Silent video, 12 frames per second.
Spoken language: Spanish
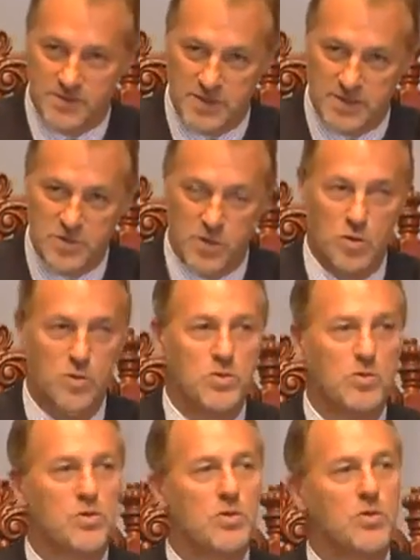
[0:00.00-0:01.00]
que son
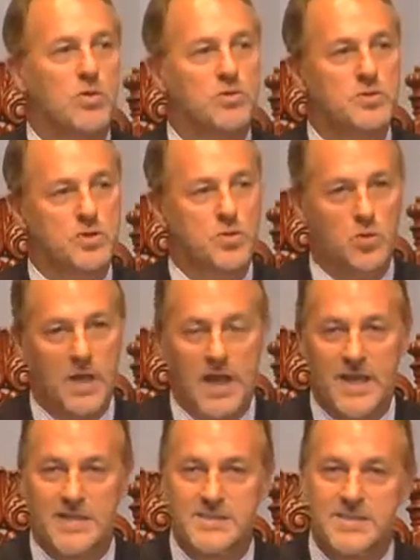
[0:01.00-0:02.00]
los
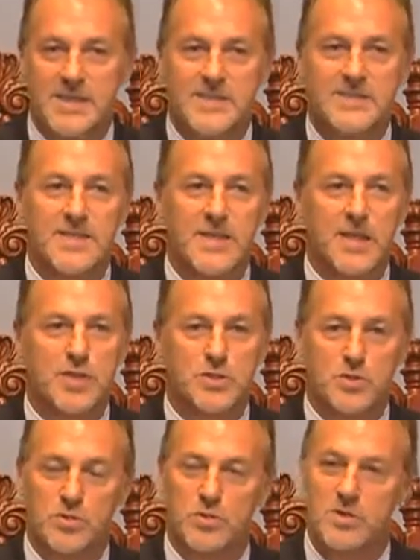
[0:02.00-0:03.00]
titulares de ese
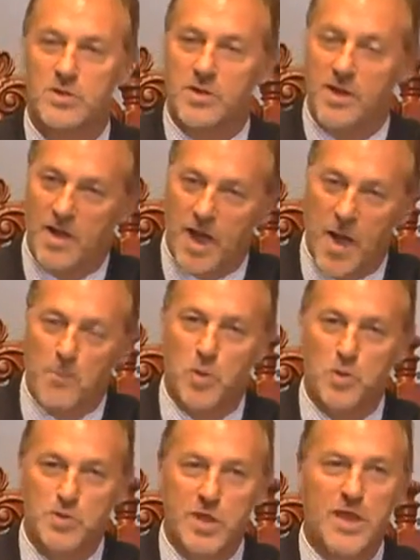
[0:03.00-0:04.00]
derecho a
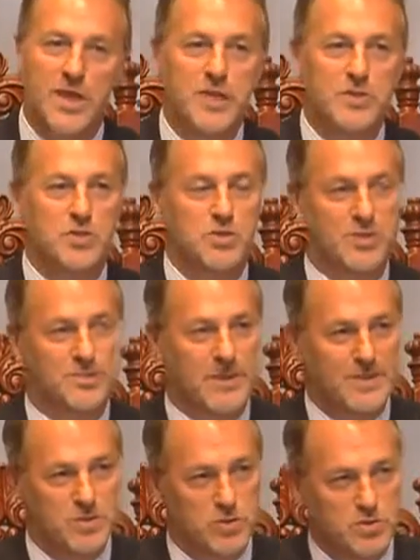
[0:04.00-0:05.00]
poseer estos
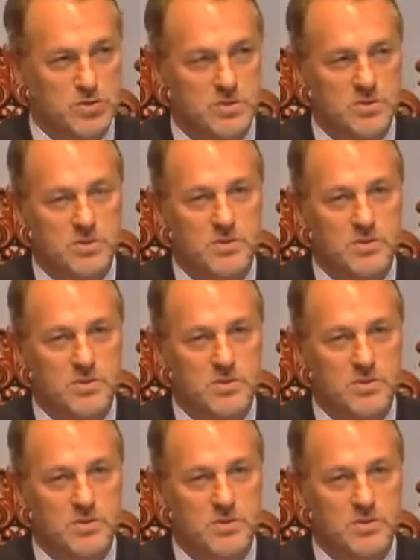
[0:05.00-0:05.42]
espacios.